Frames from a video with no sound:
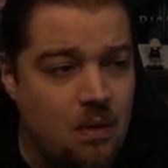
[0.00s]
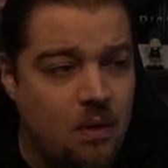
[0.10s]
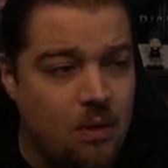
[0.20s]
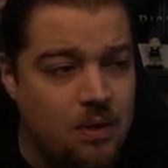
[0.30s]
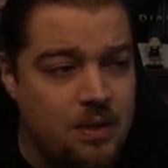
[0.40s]

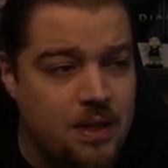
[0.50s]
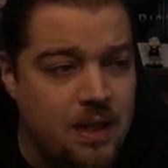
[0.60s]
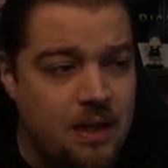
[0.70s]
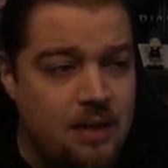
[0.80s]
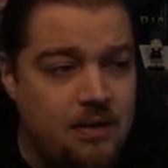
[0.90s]
Und
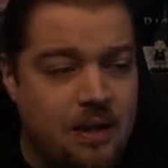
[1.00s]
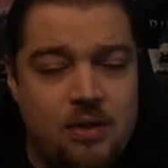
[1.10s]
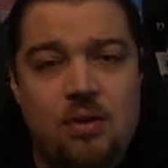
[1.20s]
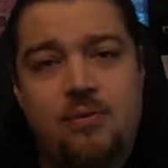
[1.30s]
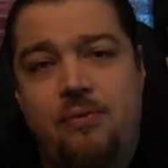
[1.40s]

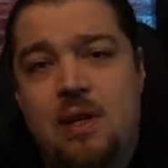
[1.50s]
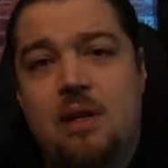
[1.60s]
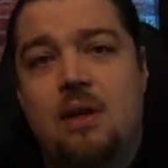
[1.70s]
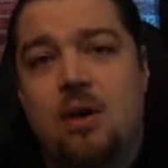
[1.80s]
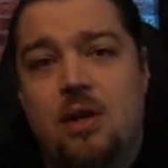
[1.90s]
natürlich
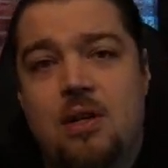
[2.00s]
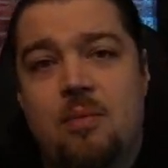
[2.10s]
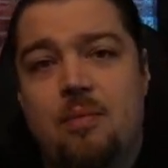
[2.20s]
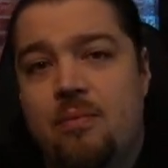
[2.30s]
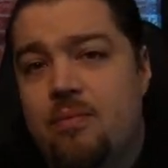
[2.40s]
viele
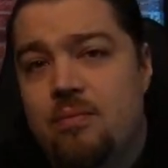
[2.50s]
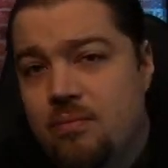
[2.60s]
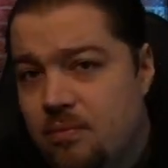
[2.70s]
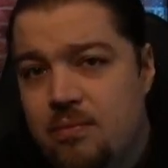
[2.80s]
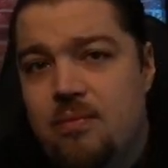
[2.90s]
Leute
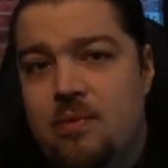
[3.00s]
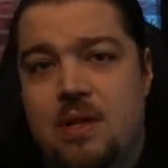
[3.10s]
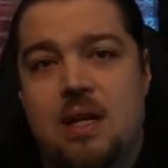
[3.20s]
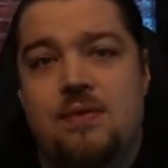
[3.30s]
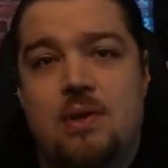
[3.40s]

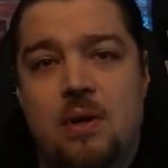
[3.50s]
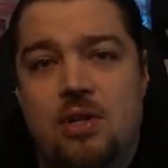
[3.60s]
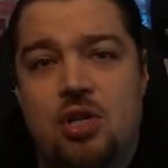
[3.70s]
die das Video jetzt